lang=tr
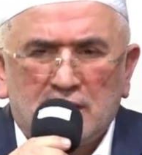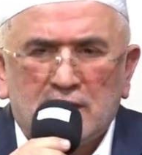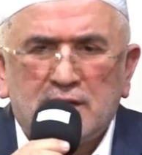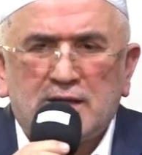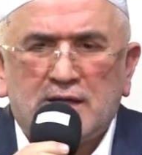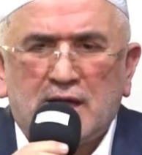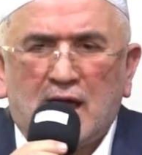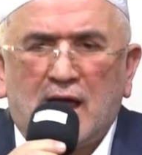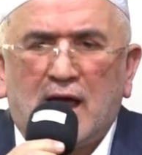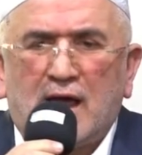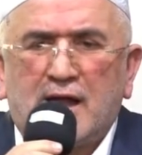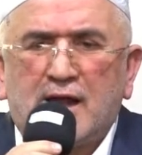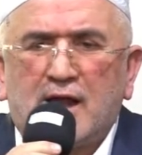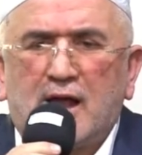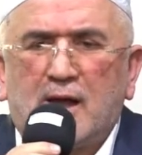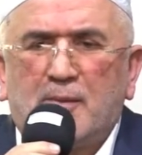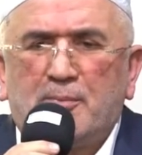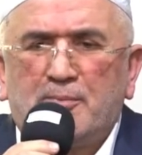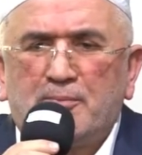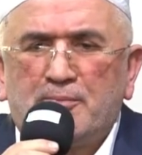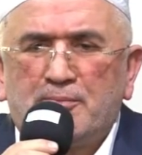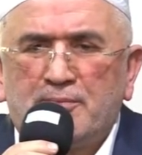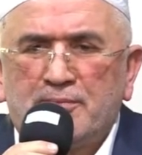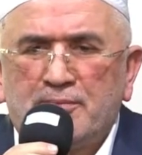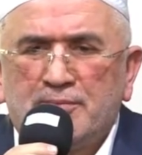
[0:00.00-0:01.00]
Ya Rab,
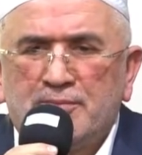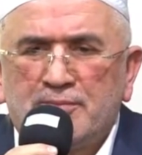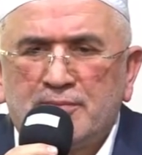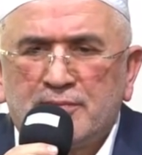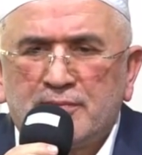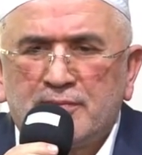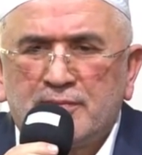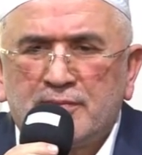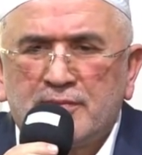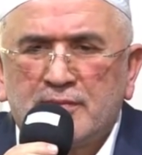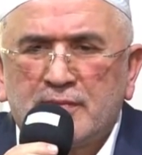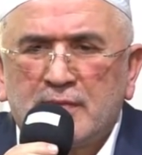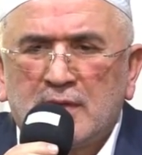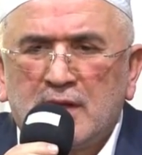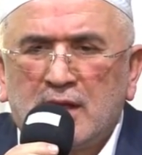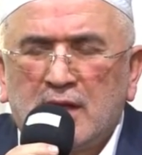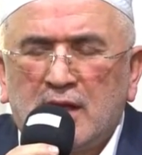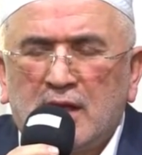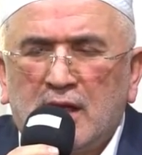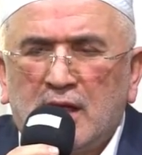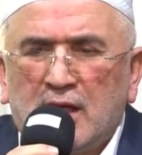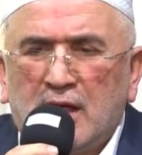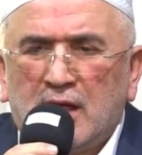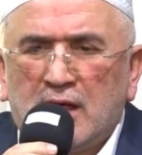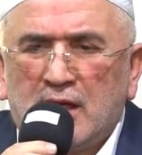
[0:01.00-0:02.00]

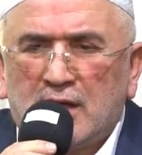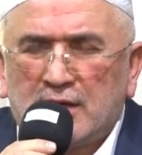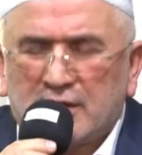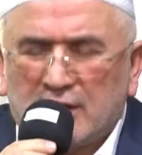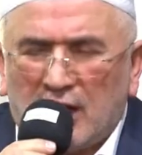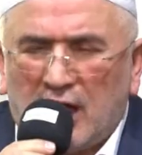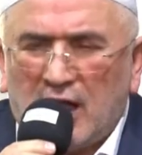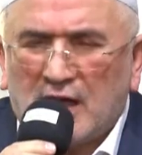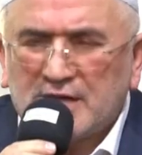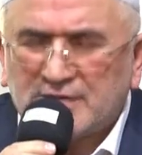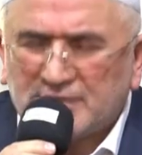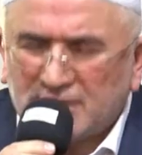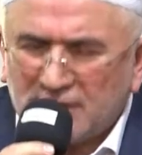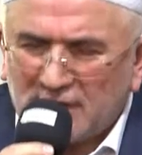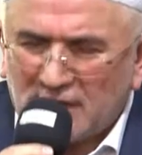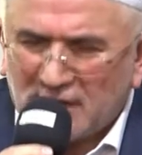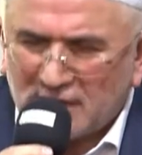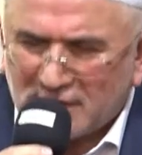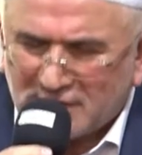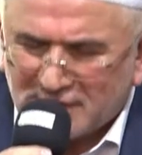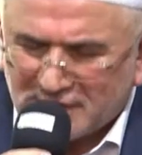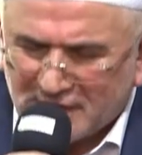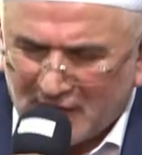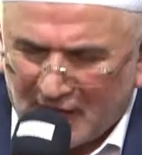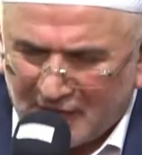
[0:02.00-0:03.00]

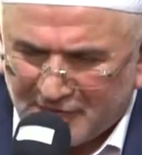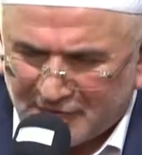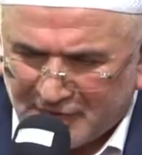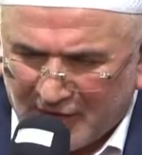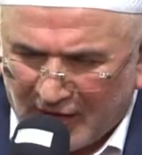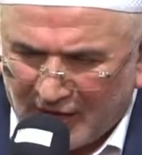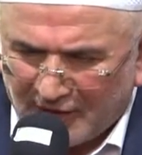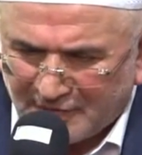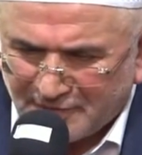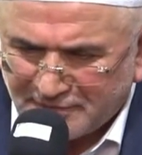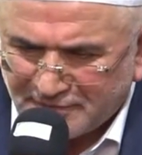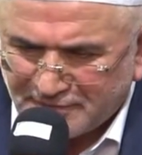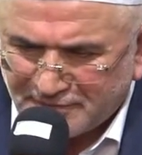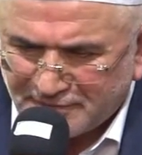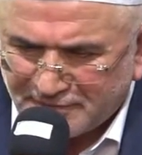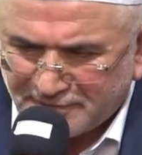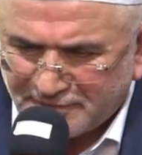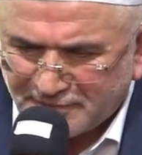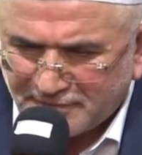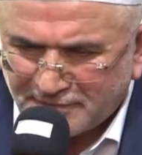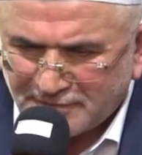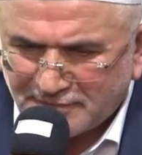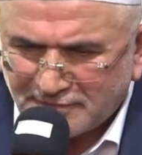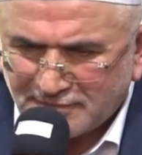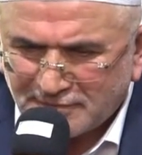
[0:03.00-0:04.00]
Razıyız senden.
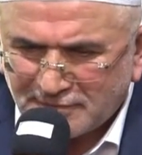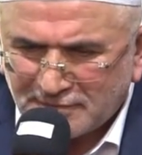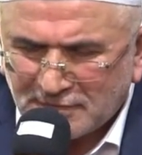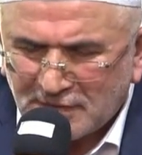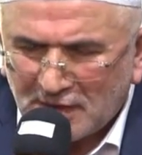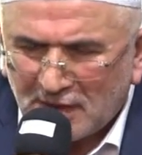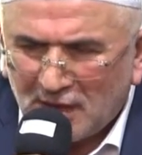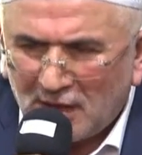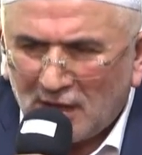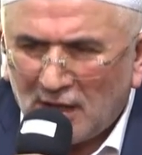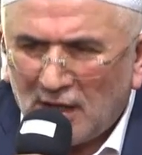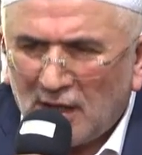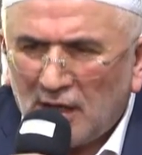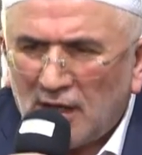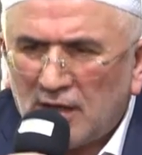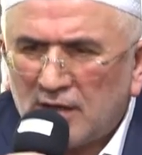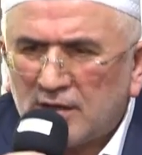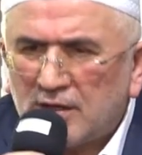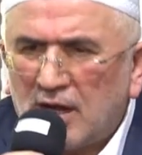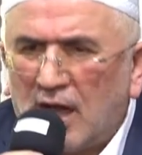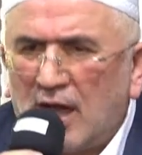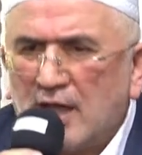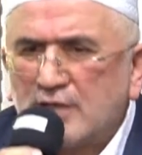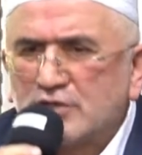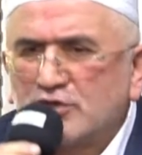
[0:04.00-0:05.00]

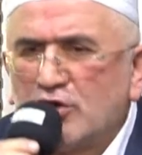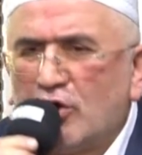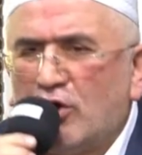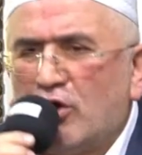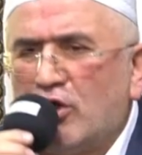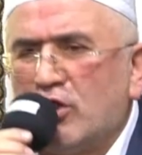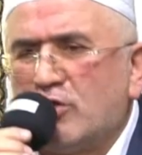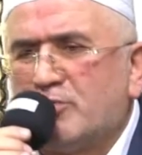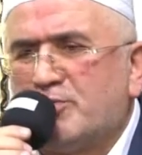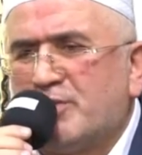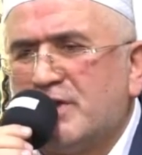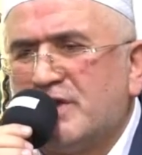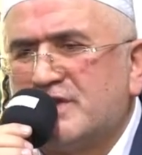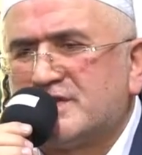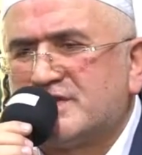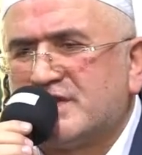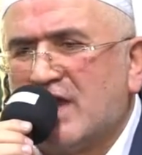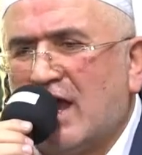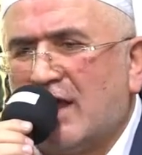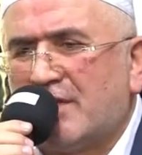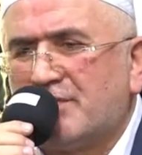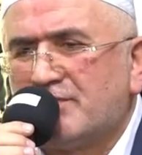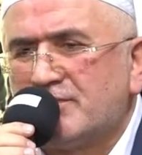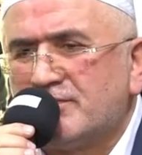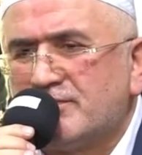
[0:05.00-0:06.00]
Razı ol
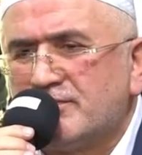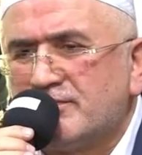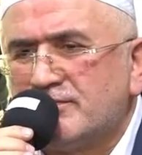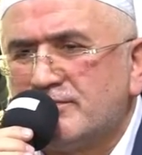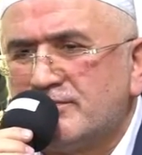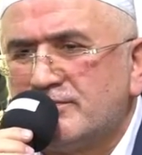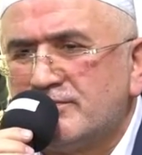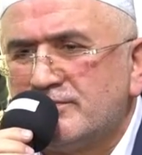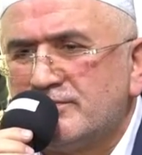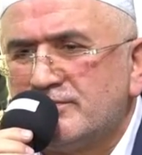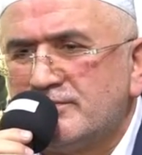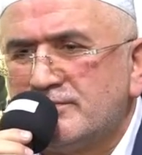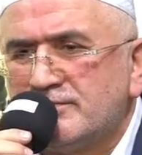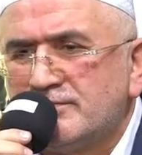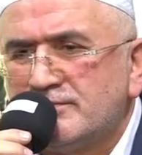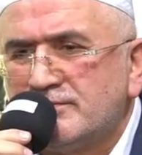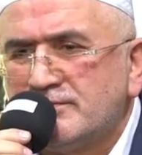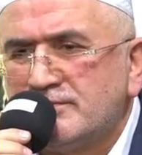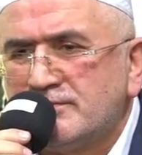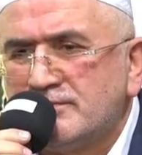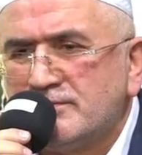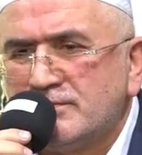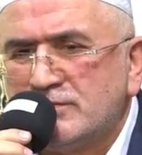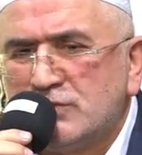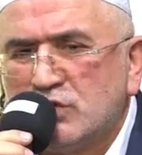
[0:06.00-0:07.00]
bizden.
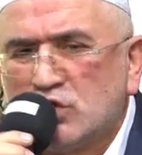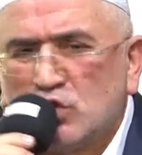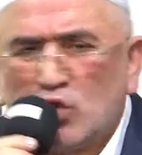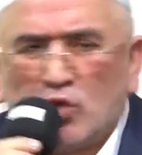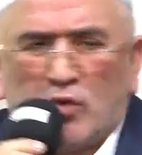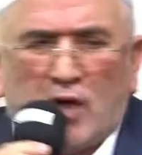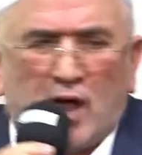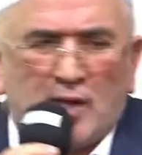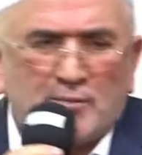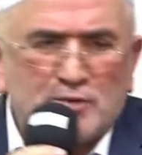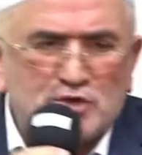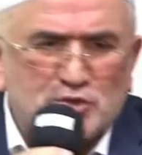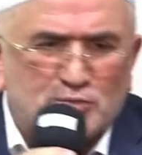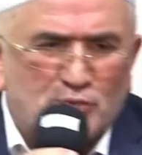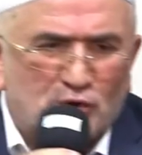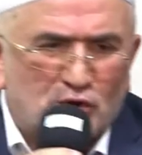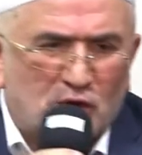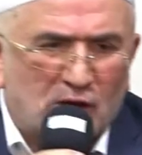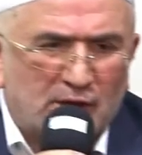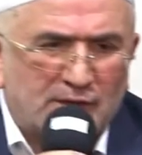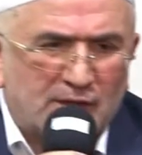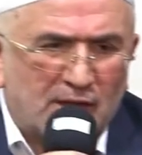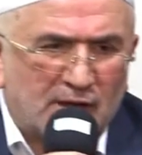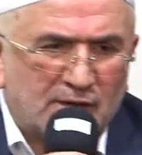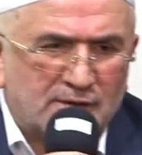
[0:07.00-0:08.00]
Duamız bu
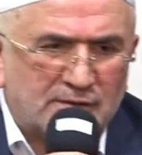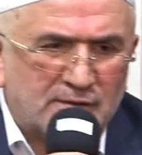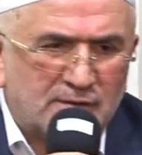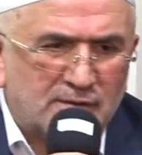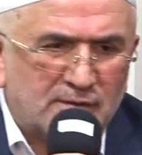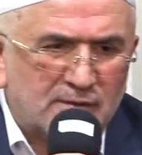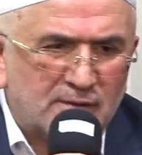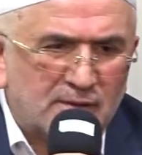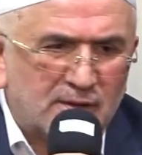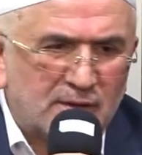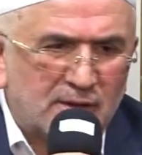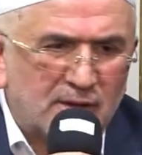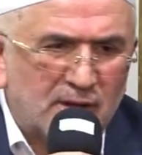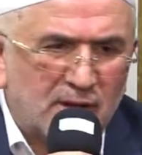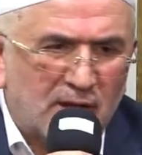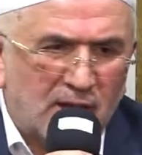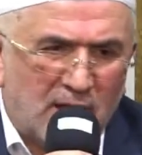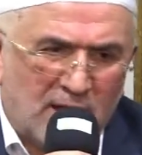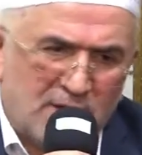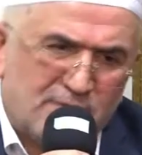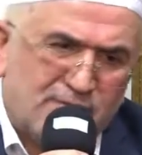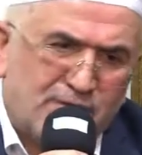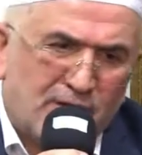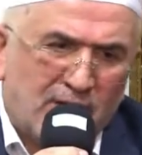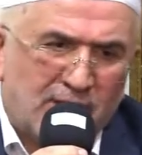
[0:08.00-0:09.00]
kadar.
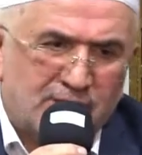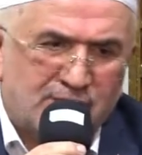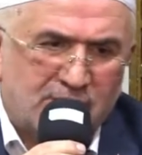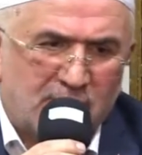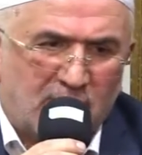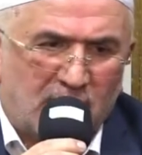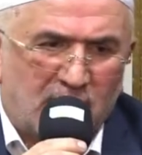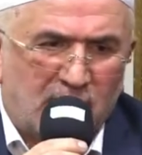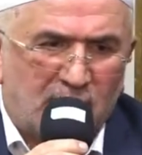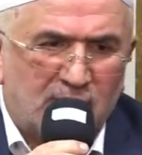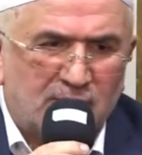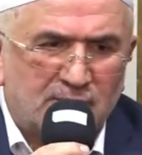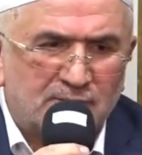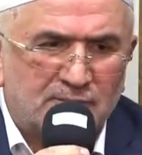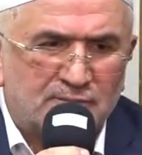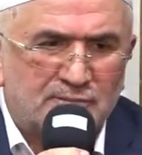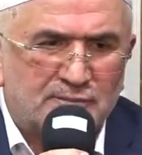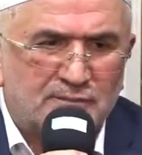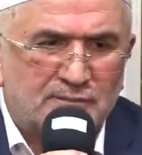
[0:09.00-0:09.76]
El Fatiha.